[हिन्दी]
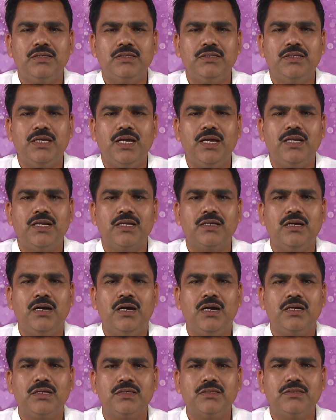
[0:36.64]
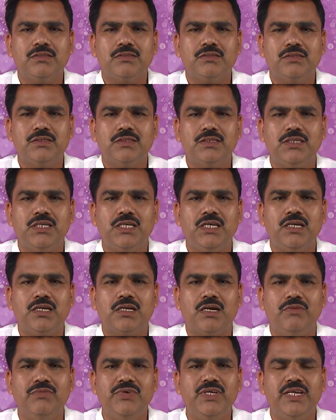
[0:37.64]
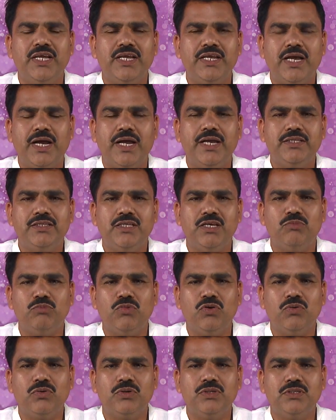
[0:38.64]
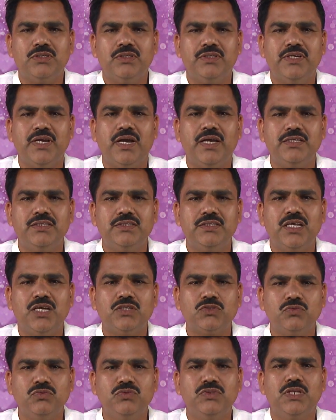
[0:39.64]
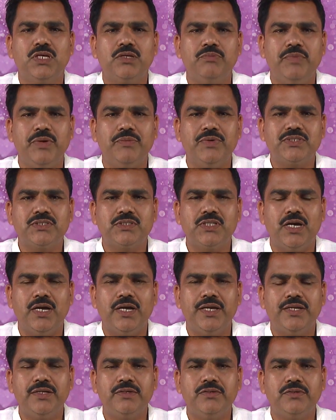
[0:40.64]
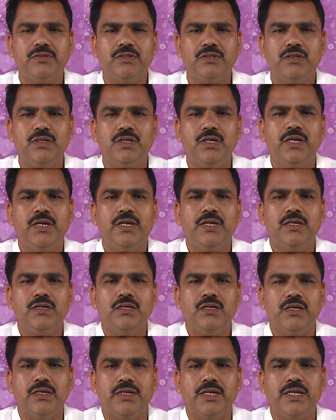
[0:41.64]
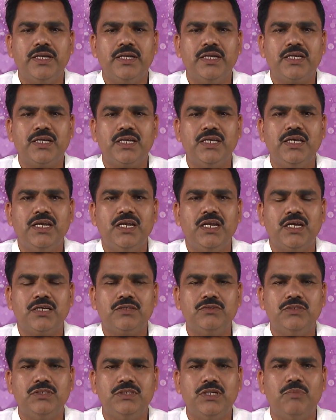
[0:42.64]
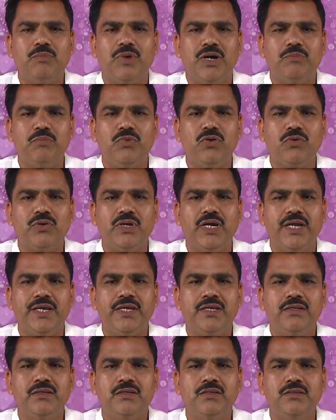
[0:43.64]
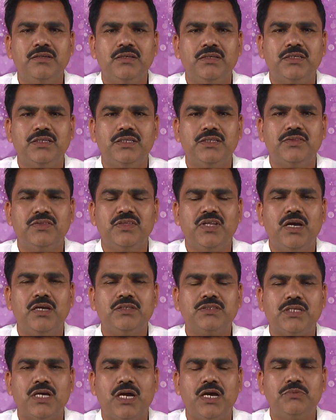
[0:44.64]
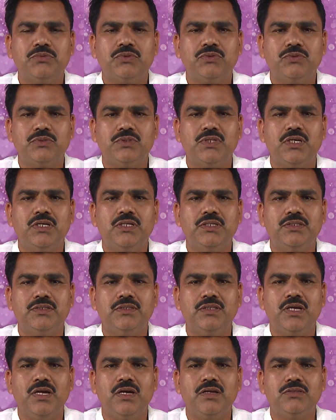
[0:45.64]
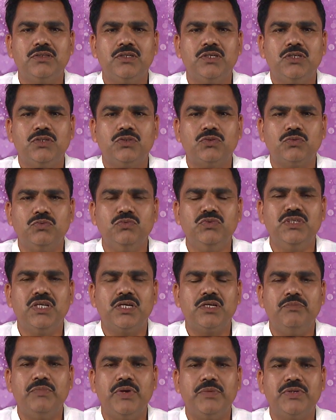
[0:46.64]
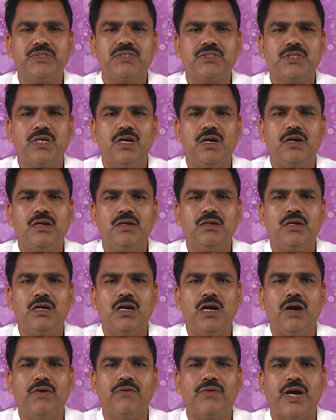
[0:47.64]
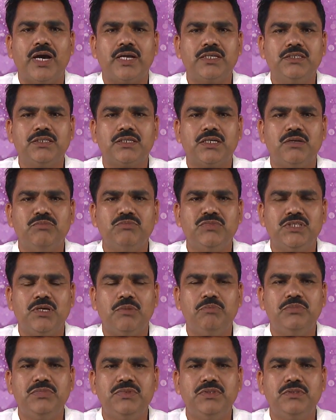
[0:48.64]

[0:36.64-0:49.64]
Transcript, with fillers: यहाँ लगा कि कभी नहीं आए थे हम लोग यहाँ इतना सुंदर व्यवस्था है रहने के लिए लग, जब हम लोग गए कितना साफ सुथर इतना सुंदर व्यवस्था और कार्यक्रम जब